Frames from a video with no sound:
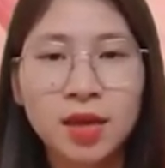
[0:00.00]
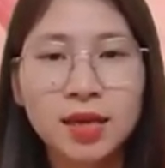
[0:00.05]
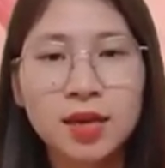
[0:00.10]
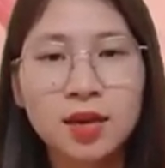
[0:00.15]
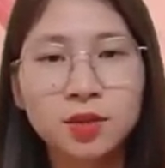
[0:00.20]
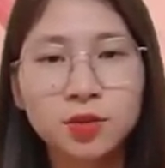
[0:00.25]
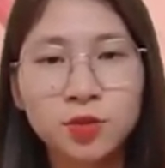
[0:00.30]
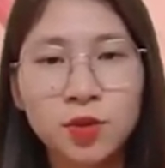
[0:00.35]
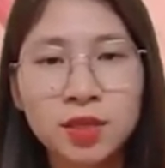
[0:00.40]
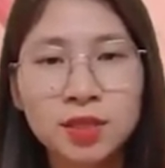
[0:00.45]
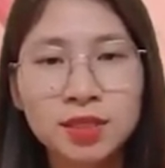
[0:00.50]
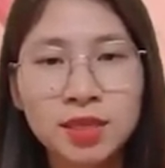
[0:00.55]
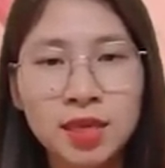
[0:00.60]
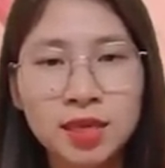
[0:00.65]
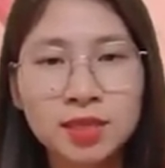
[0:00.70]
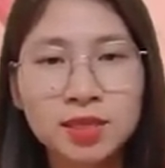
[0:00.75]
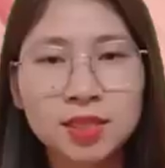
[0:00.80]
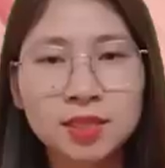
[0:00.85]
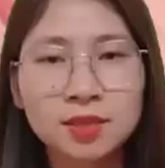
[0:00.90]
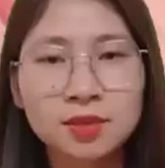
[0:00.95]
thường xuyên
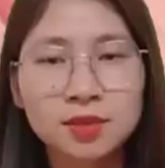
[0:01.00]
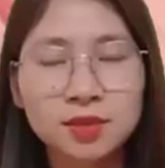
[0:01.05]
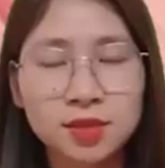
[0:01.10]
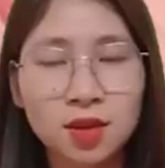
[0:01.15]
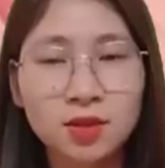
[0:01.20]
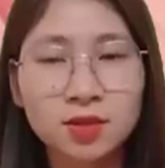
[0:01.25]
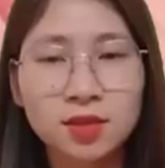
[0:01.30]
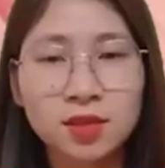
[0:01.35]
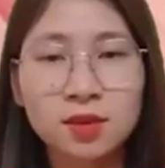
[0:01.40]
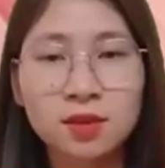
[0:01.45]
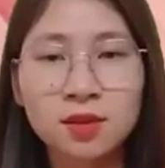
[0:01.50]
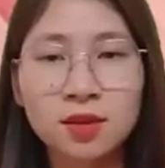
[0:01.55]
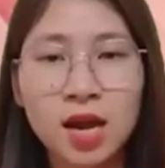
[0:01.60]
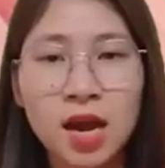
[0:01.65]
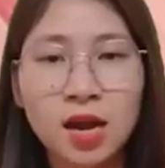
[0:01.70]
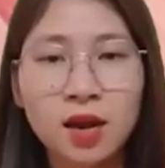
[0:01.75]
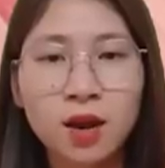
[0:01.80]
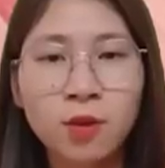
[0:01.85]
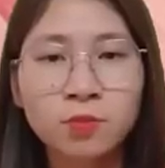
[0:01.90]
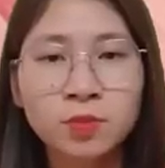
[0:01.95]
chần chừ do dự,
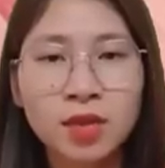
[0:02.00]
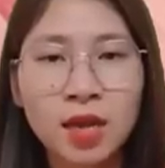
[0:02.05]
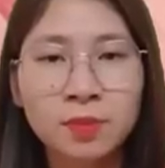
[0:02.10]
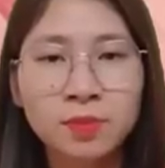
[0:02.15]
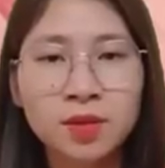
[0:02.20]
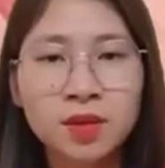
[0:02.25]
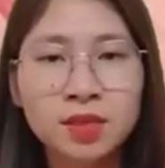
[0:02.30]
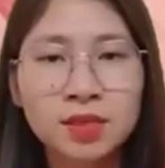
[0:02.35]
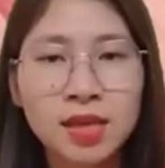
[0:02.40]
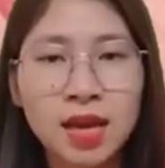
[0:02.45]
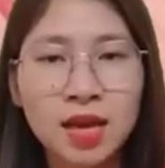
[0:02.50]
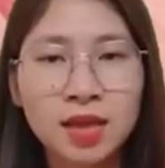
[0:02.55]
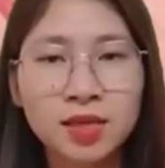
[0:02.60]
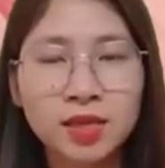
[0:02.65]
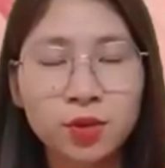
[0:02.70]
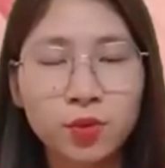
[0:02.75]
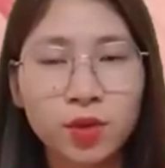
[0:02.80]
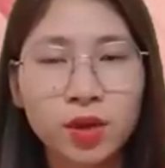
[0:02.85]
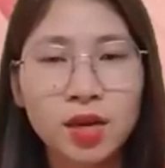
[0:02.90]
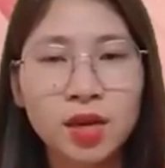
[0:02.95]
không dám đưa ra
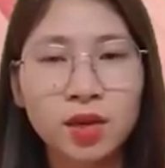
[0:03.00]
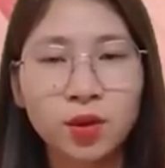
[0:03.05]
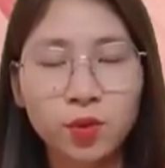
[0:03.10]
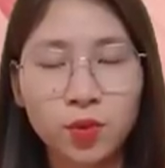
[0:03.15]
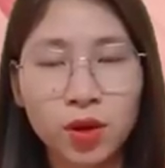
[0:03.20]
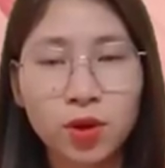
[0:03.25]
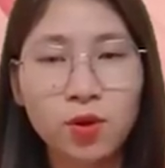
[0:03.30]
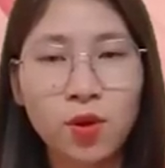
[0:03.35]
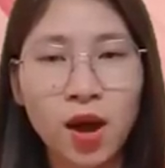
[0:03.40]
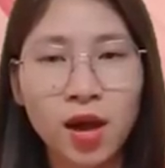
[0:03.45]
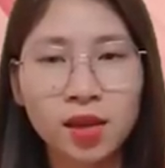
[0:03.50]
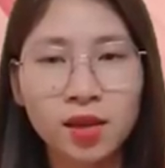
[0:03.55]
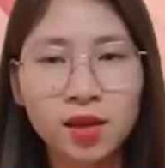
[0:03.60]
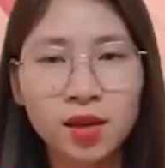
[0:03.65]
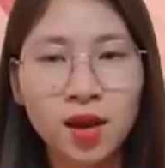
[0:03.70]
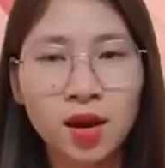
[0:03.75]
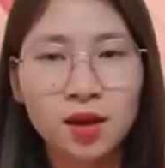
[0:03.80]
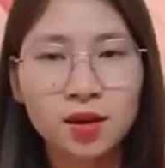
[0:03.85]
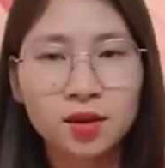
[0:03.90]
những quyết định quyết đoán.